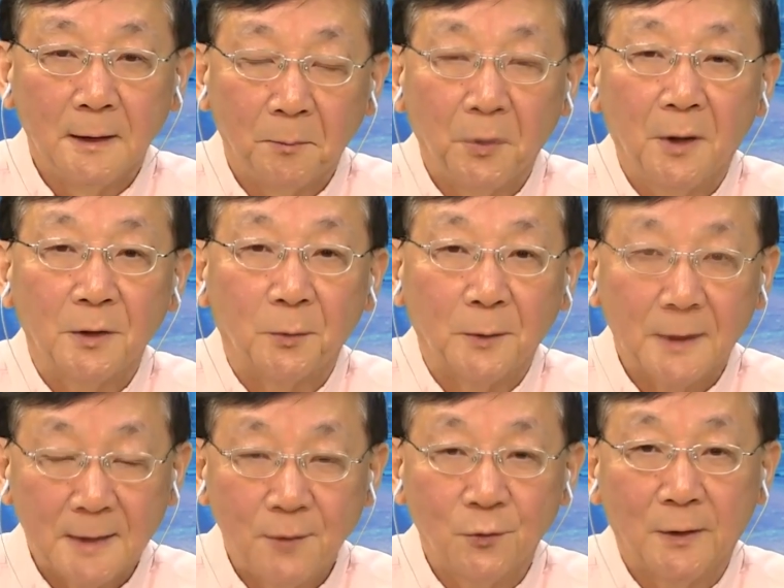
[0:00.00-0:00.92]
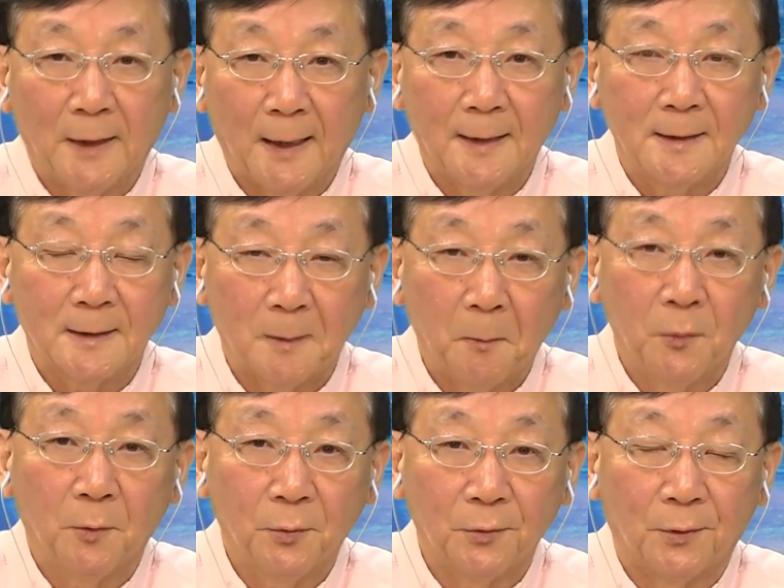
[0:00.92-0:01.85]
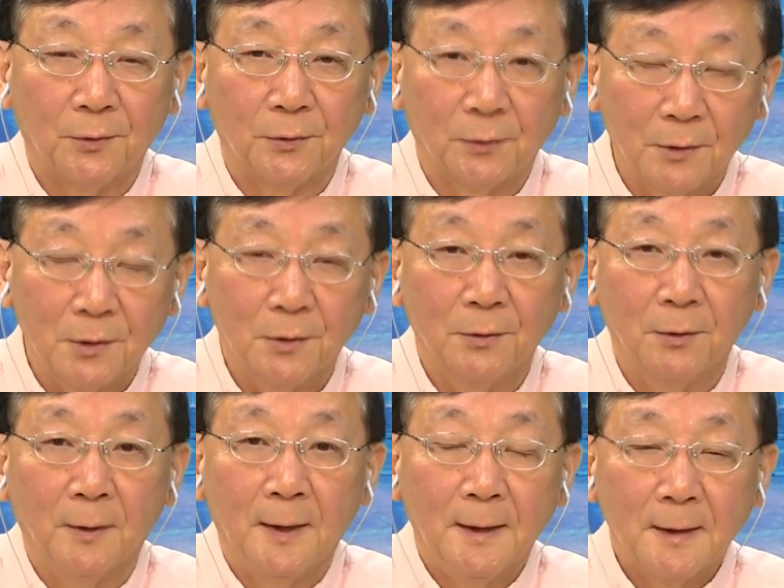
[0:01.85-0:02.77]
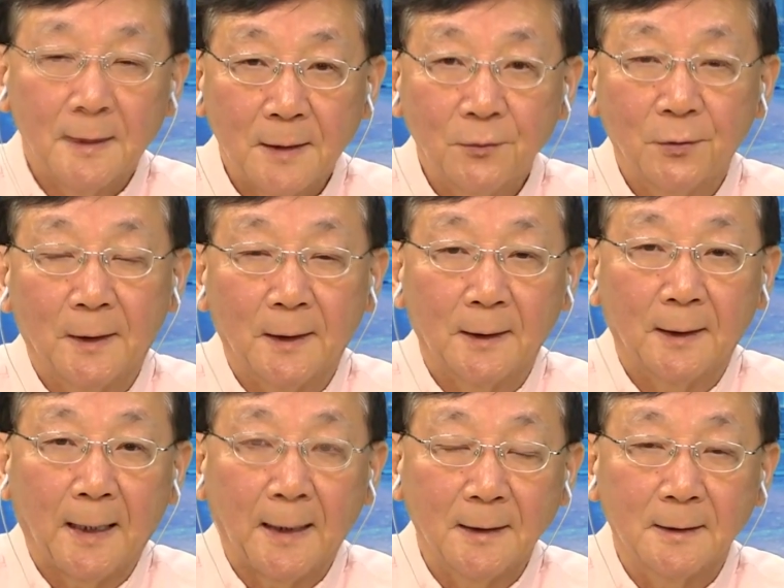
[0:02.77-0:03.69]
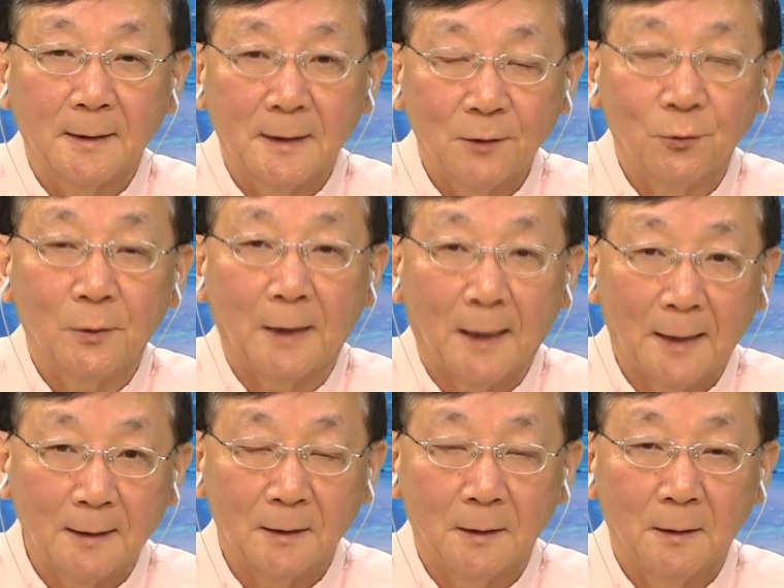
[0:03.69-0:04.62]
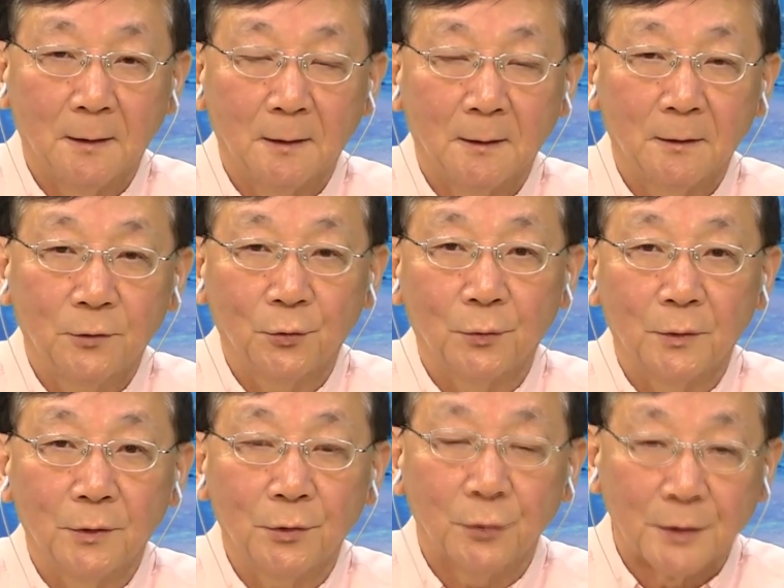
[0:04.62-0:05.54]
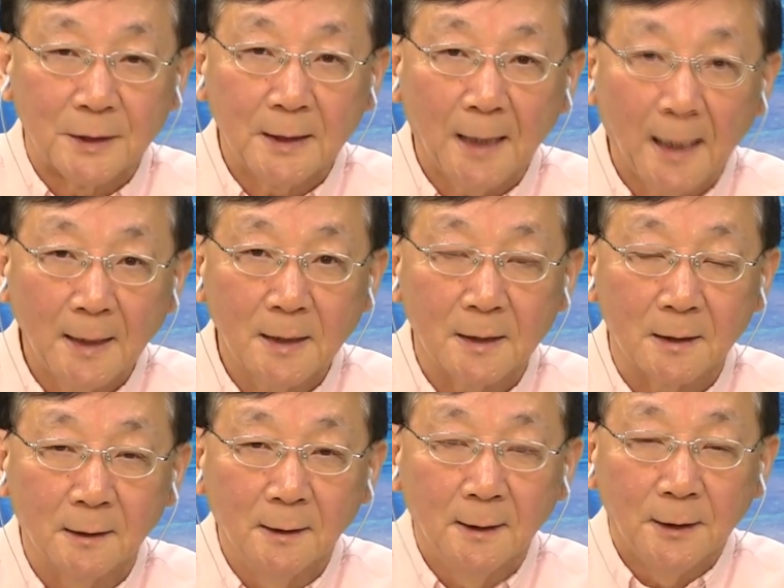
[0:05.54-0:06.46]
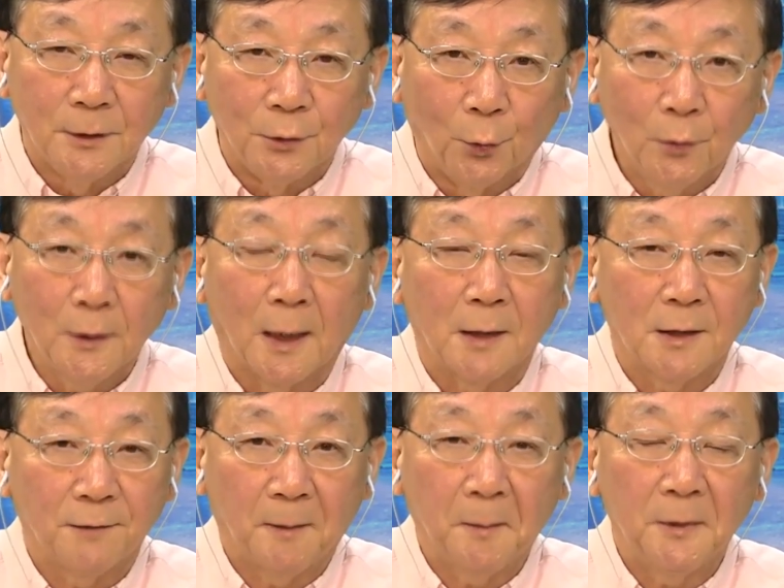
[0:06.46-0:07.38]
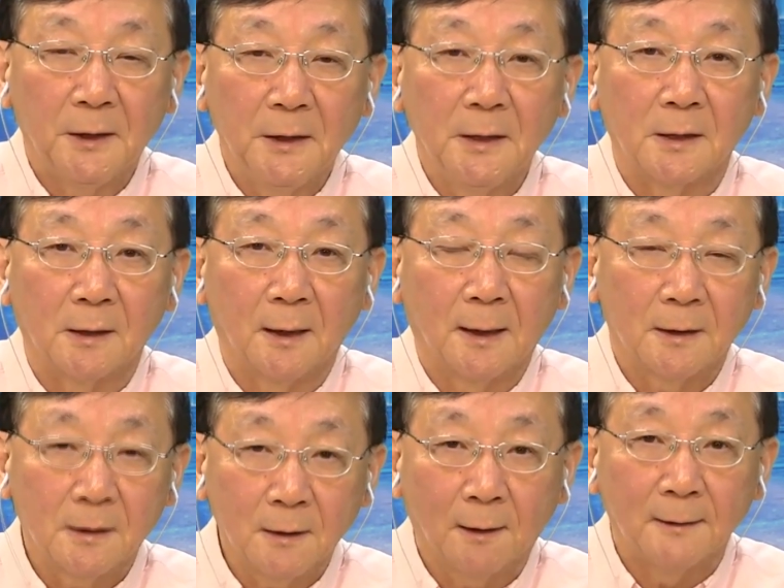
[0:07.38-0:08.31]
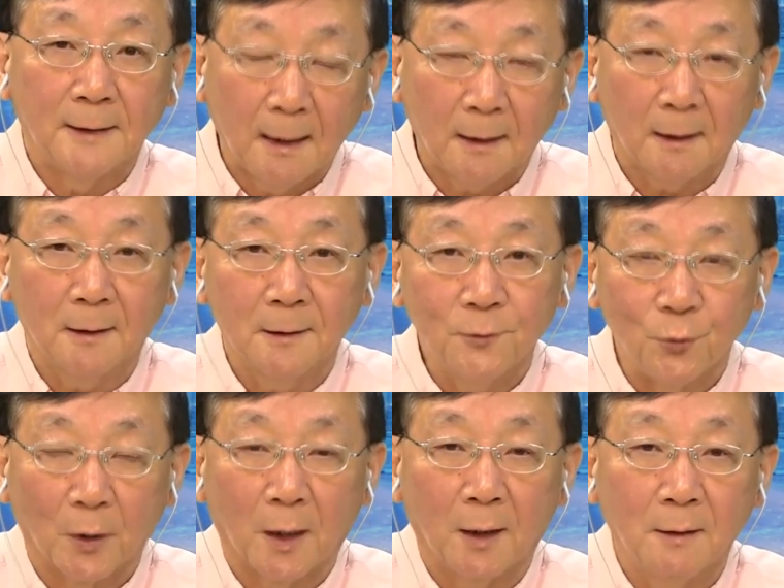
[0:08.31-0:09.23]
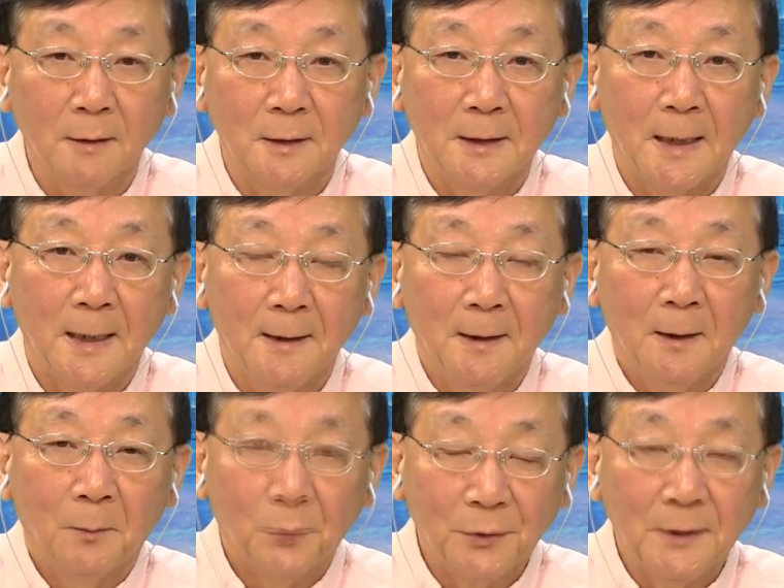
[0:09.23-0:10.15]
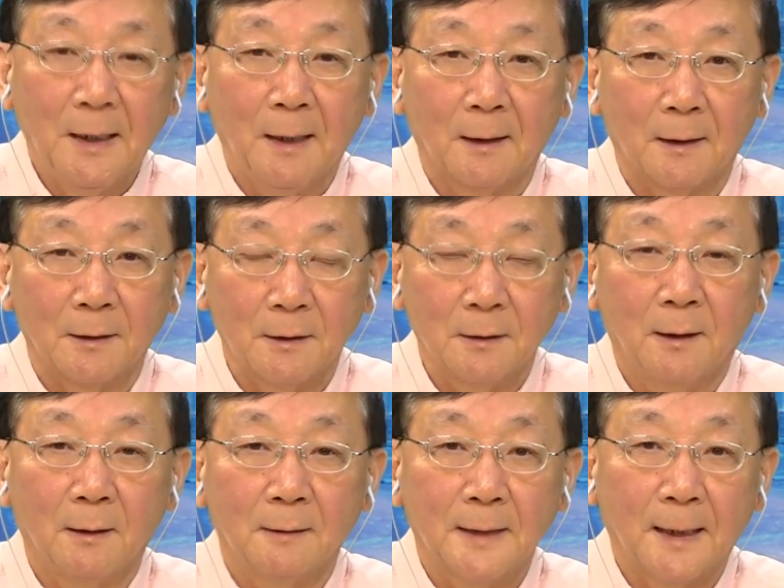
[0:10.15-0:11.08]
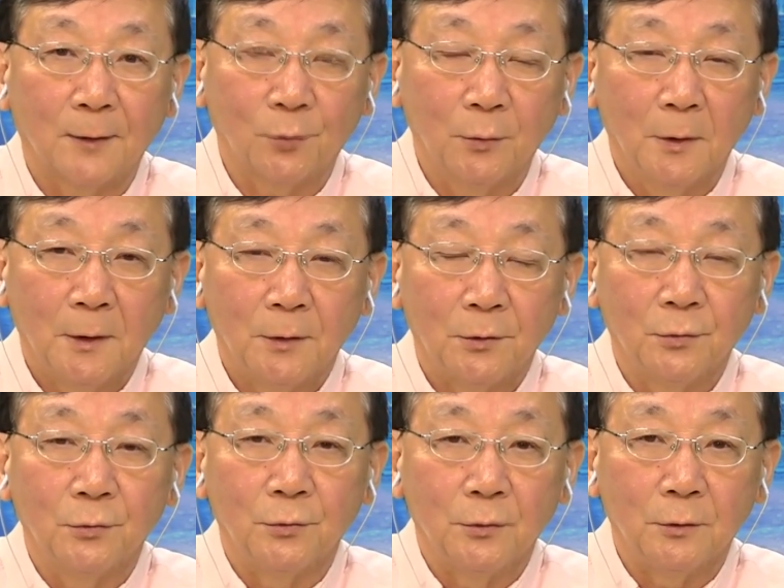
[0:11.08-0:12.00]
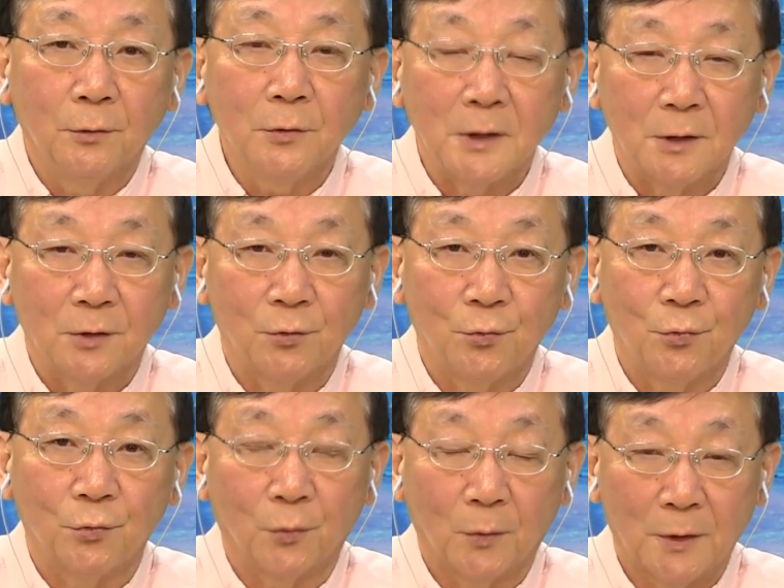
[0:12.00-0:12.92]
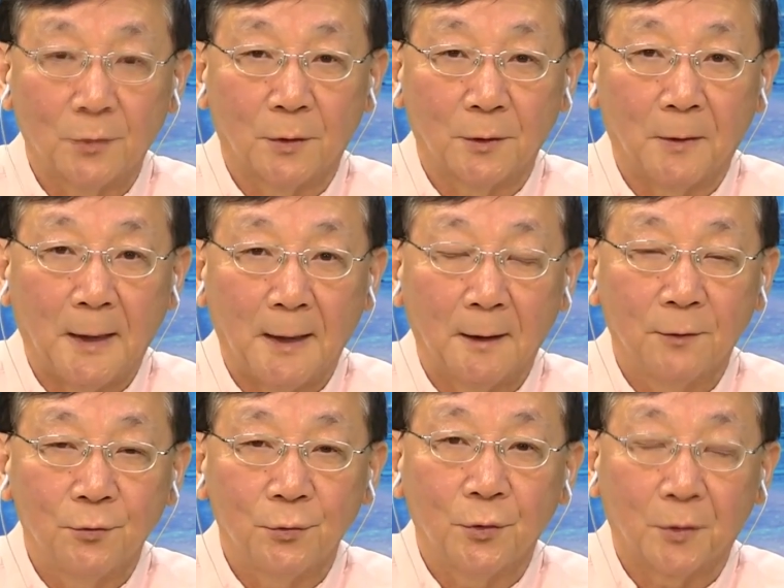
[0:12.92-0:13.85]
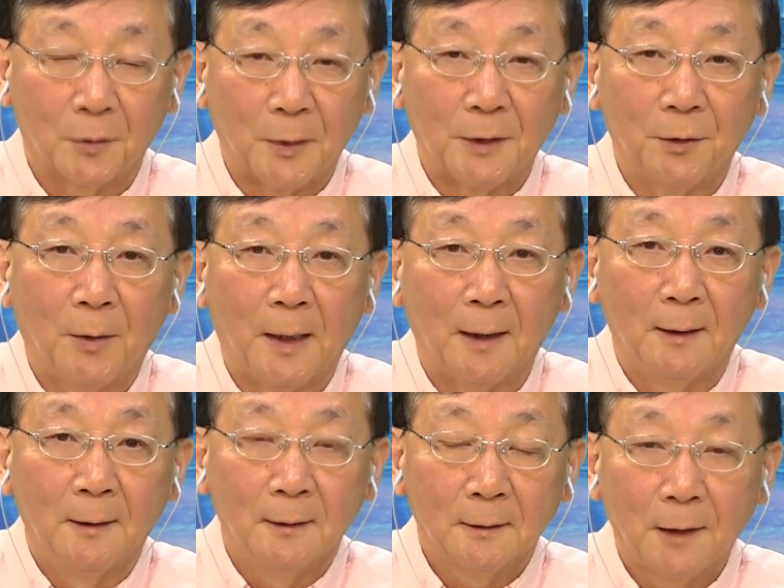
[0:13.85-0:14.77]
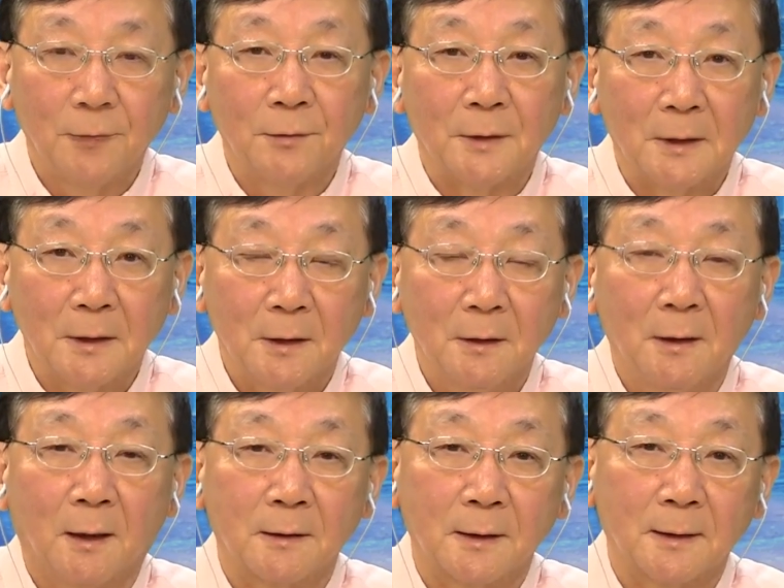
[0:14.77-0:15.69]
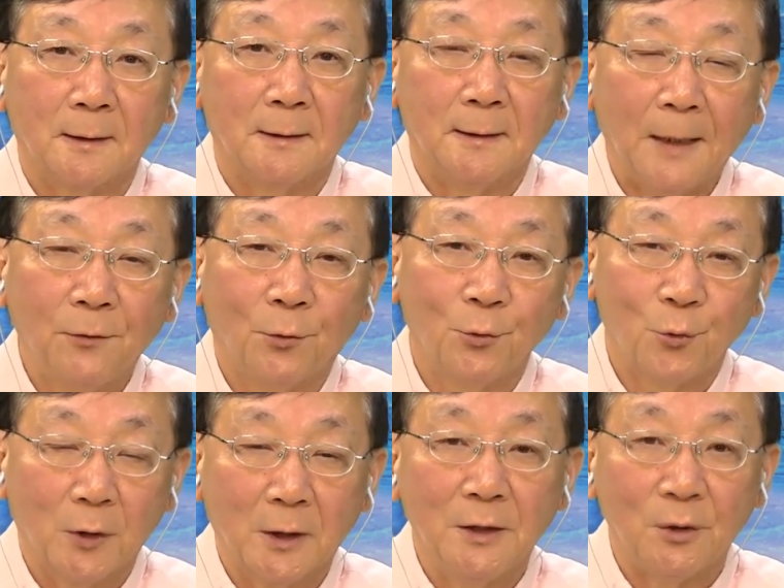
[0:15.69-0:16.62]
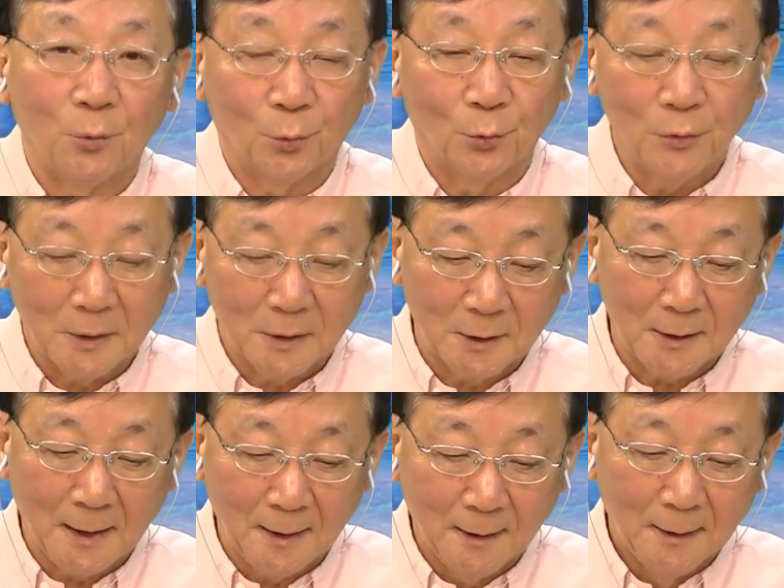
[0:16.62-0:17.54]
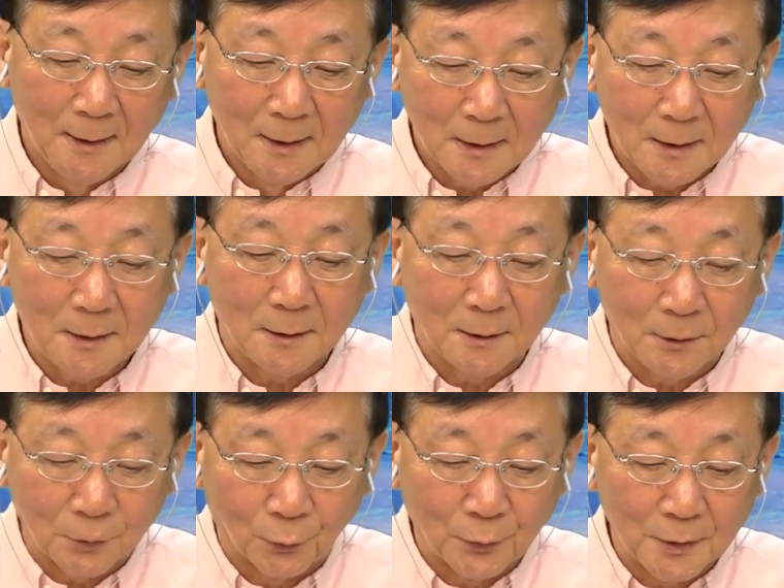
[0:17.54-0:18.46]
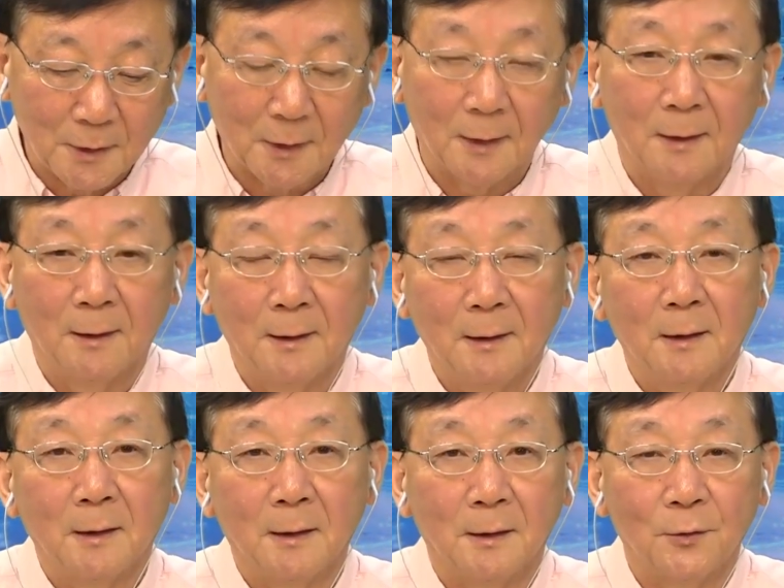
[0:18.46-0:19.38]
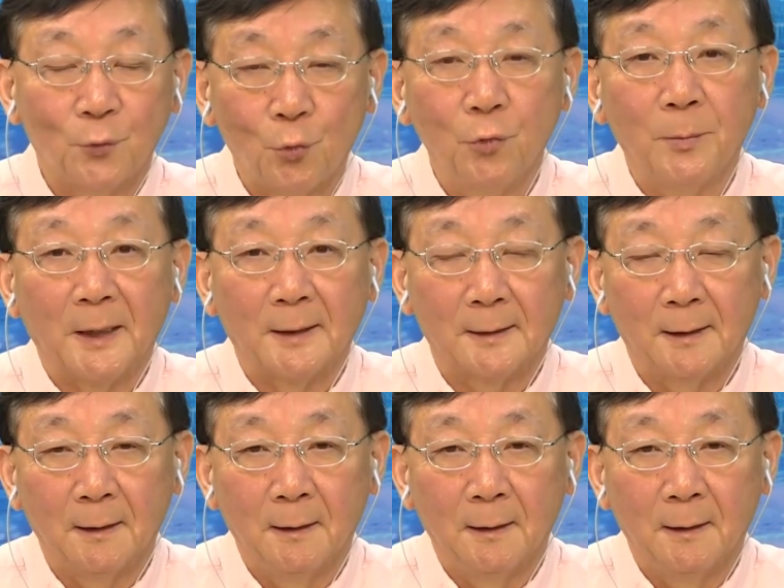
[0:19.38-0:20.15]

你不要以为三岁的孩子什么都不懂，有的时候三岁的孩子、四岁的孩子就就已经开始有点这方面的意识了，知道男孩和女孩之间不一样了，知道在尤尤其是去托儿所的话、去幼儿园的话，他就已经知道这个男同学跟女同学之间是有一些呃区别的。